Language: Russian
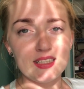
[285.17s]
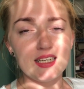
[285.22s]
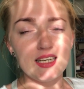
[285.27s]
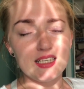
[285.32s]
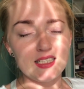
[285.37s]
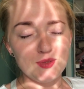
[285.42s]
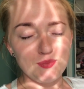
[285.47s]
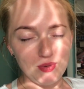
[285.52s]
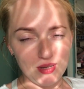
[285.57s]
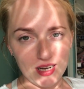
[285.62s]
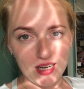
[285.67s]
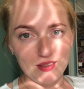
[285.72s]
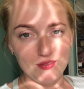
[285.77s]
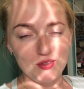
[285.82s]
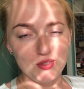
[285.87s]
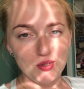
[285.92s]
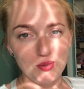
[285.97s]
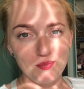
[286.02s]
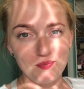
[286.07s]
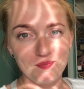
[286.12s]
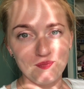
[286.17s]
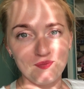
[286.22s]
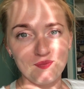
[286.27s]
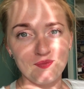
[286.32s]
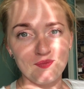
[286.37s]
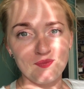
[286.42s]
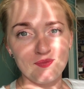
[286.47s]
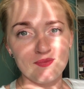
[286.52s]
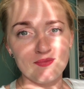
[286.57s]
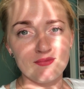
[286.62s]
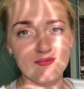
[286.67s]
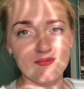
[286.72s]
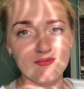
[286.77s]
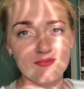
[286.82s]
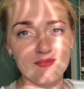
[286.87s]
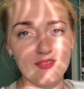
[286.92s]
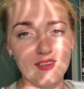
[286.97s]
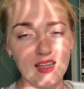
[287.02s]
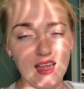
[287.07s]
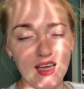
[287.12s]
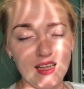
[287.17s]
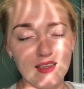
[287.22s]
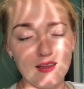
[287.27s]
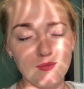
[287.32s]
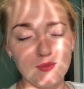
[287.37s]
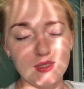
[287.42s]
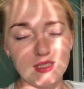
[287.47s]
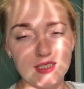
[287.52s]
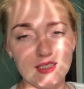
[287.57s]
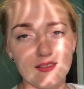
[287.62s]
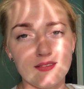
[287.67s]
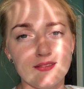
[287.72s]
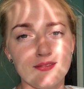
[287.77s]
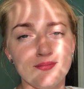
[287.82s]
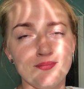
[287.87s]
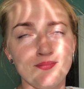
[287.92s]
разбирать все. Дай нам сил.